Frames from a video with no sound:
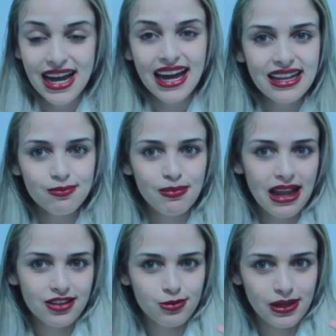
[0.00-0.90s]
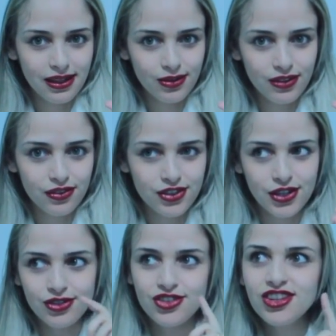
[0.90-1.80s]
Aquela bala de melão da
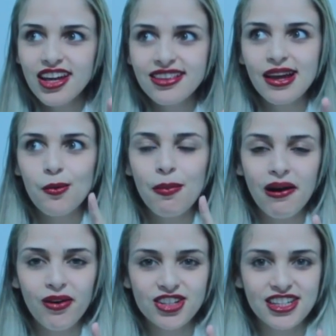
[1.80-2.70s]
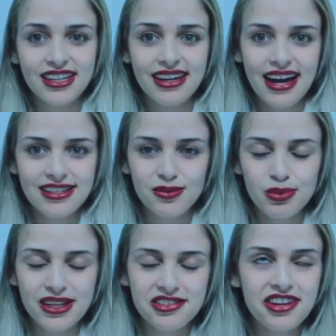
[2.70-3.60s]
Frigels tinha até um pacote aqui em casa,
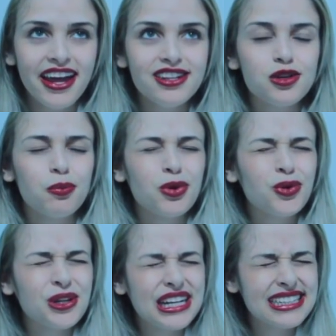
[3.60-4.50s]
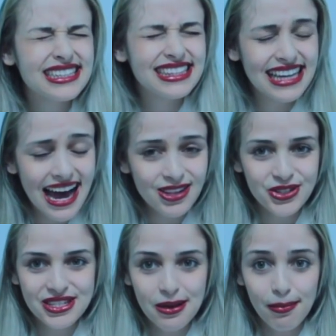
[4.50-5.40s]
porque, gente, eu procurei
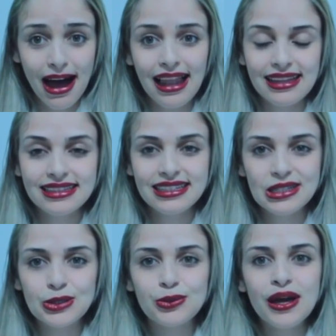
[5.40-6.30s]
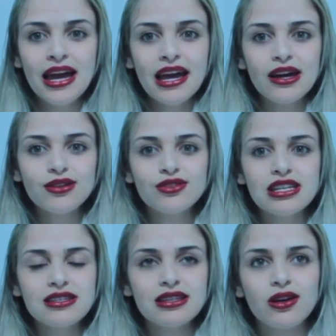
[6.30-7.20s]
tanto essa bala, tanto. Eu não
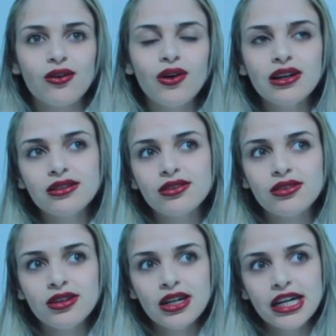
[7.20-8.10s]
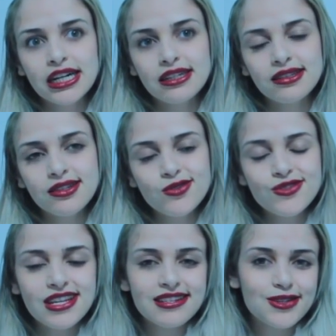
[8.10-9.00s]
sei se quando eu não
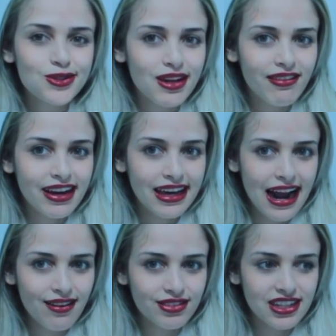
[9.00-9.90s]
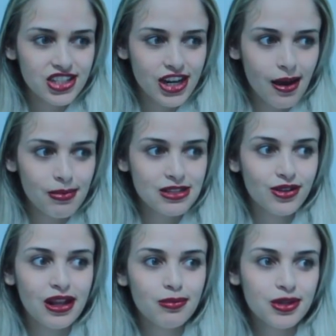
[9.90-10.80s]
sei se eu tava grávida já, mas
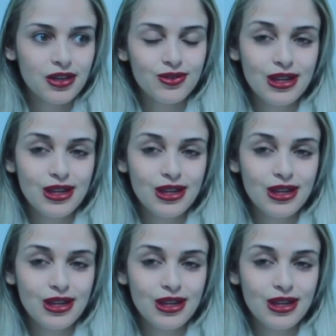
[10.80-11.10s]
eu lembro que eu